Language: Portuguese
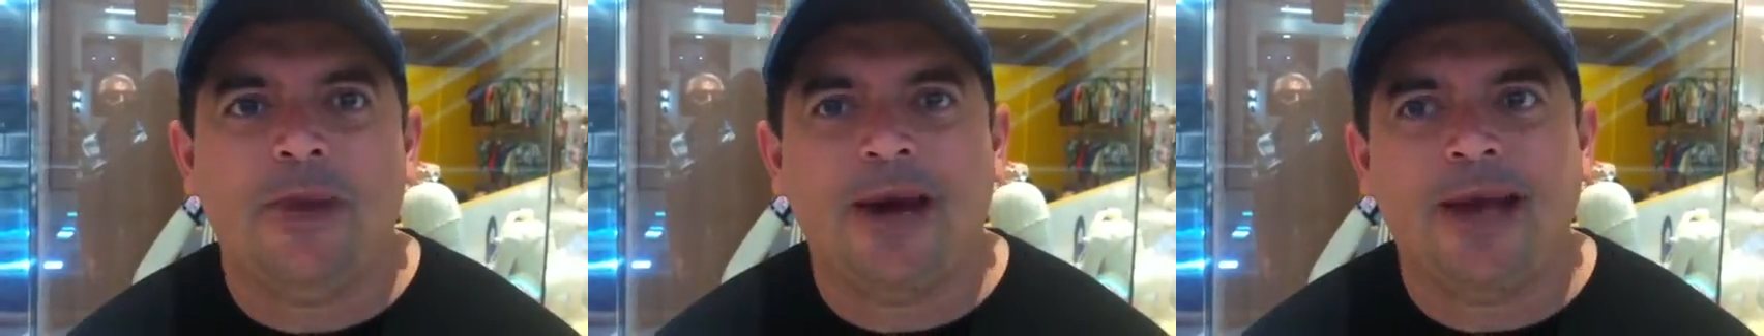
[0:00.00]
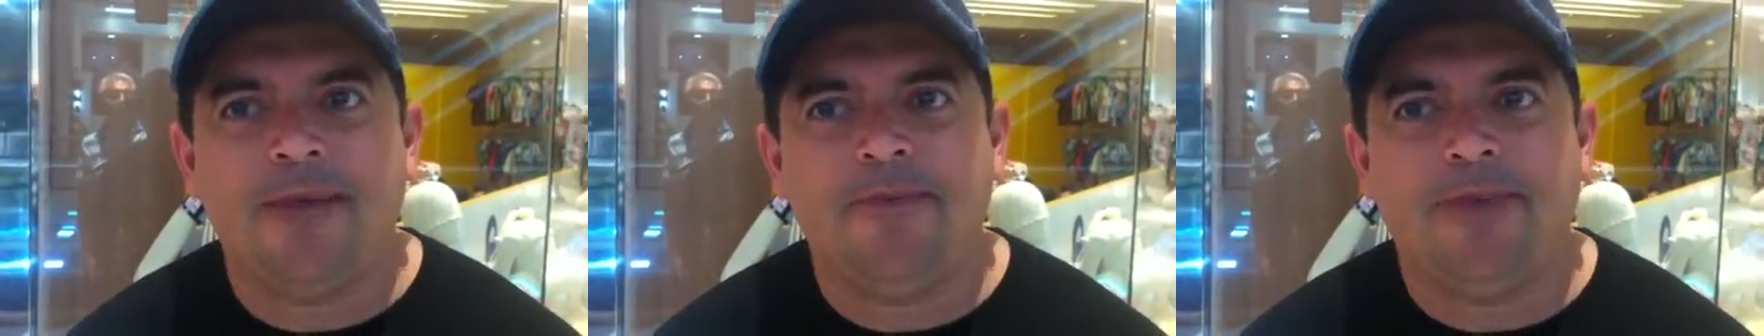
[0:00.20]

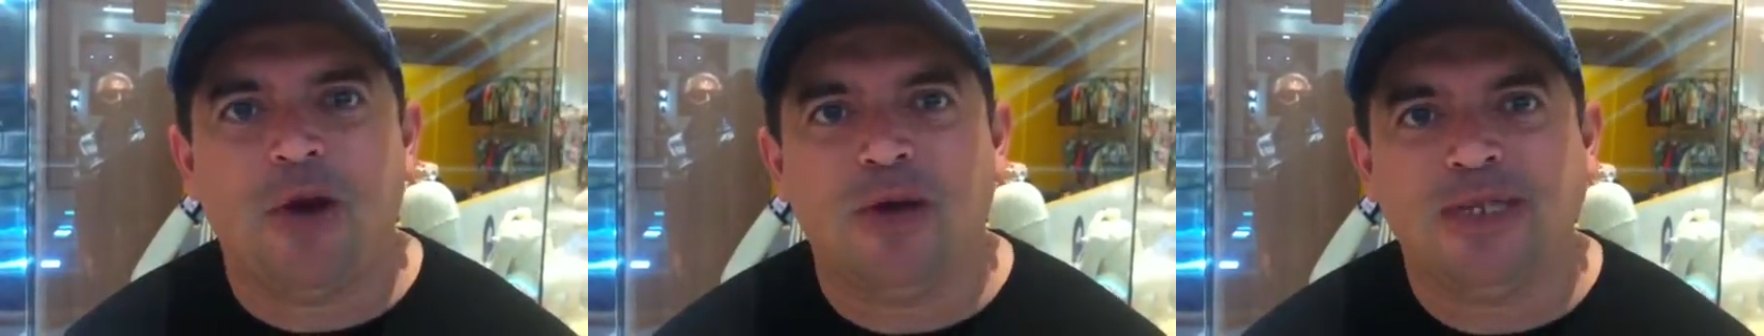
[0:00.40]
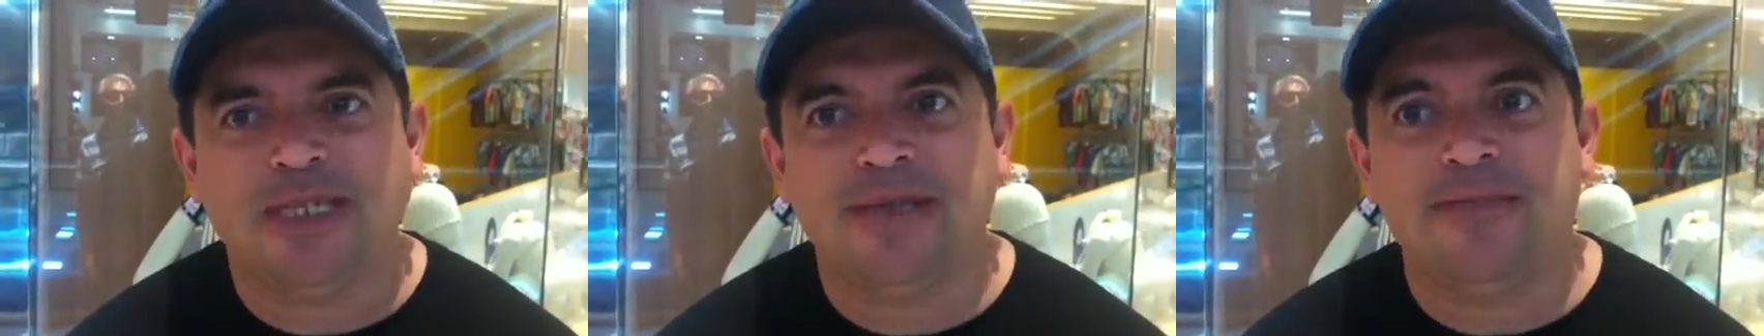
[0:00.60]
para a
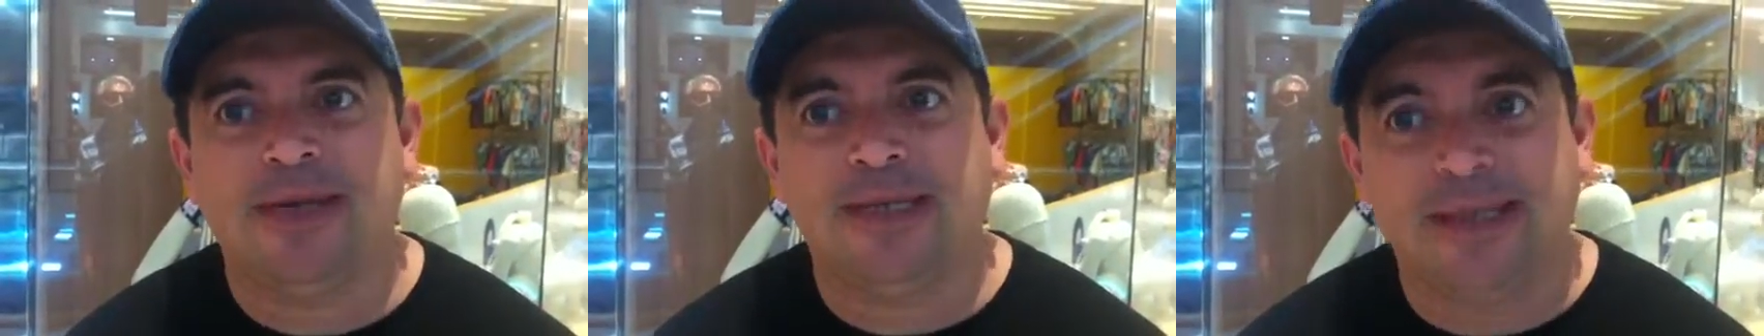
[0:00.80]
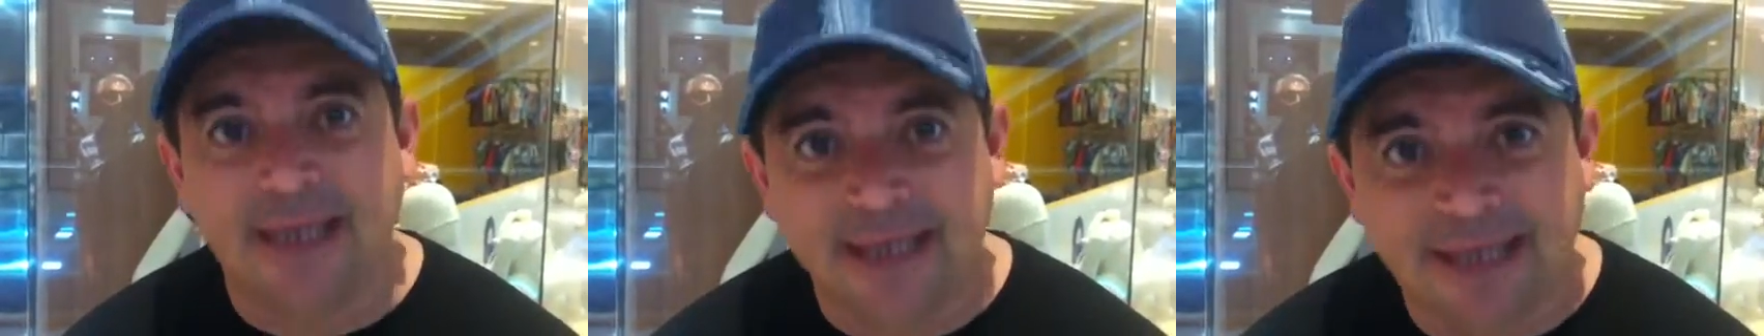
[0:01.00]

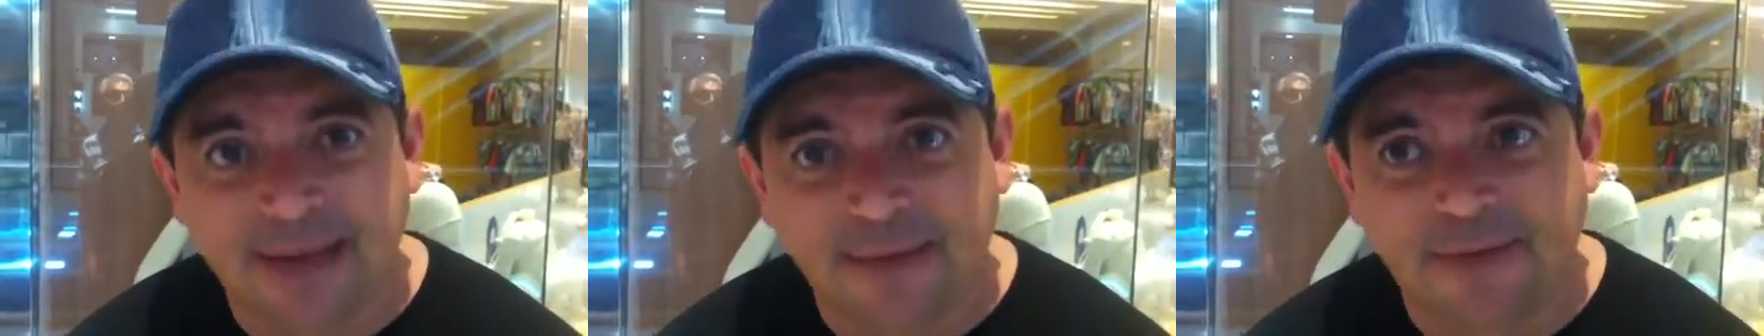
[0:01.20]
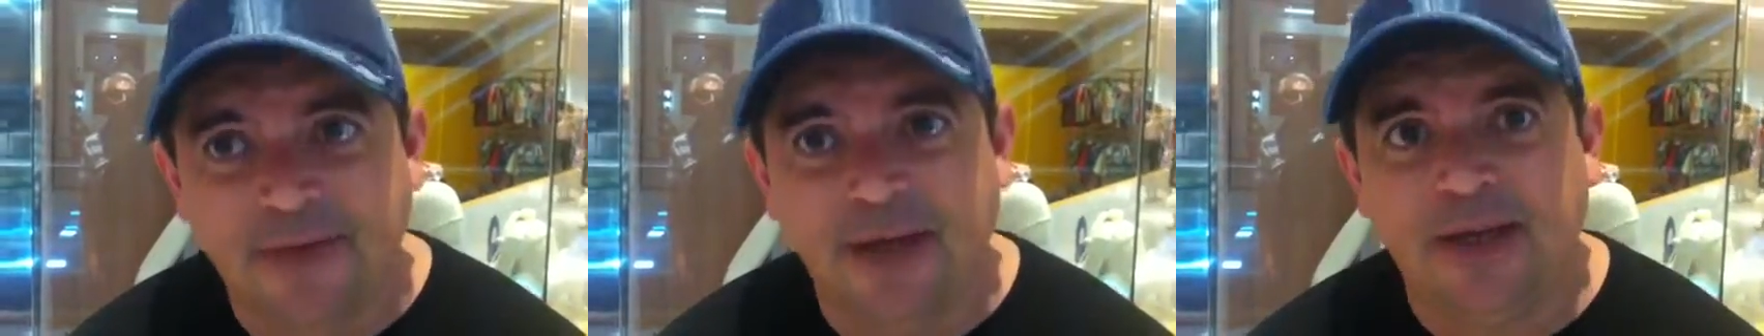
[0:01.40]
próxima
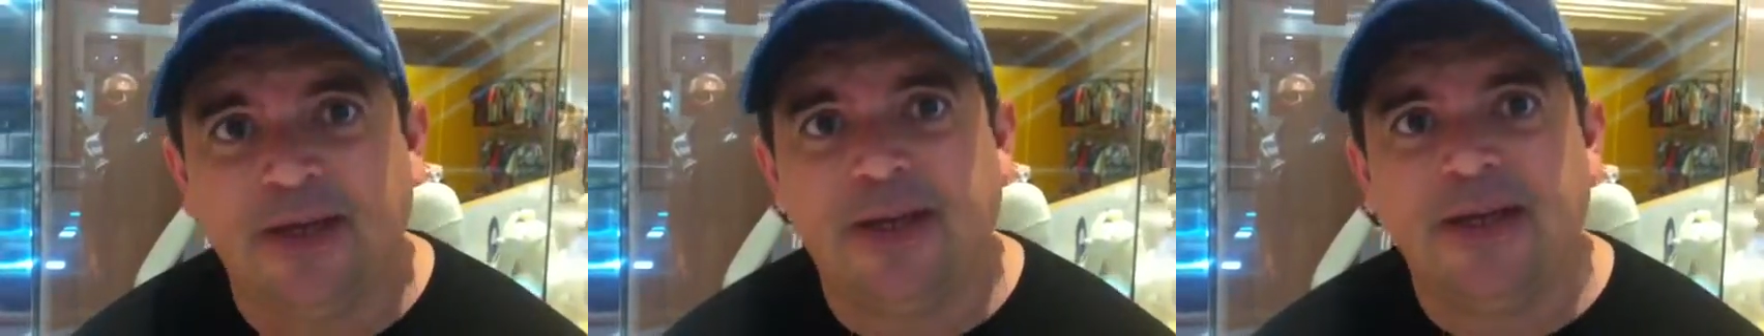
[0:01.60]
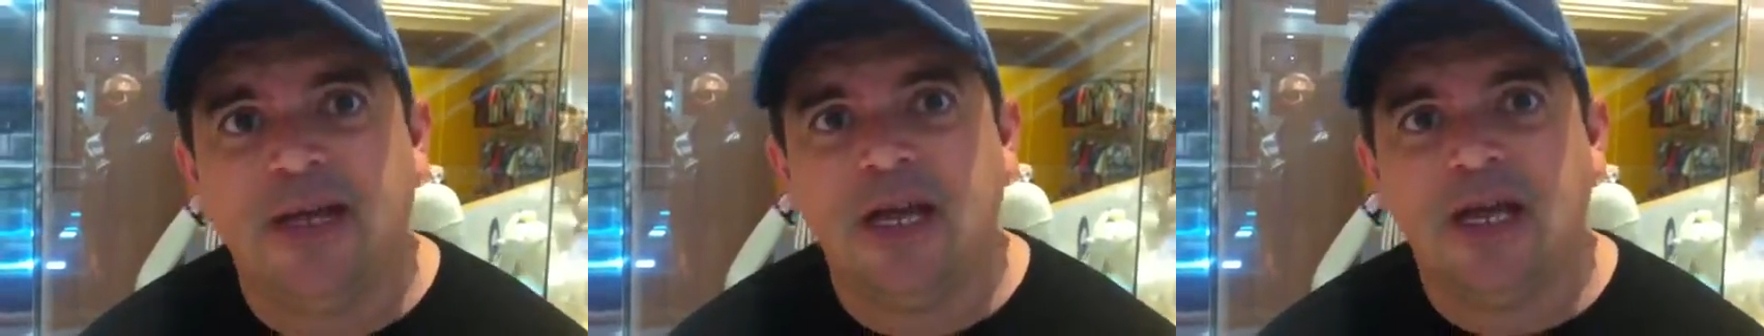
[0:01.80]
terça-feira,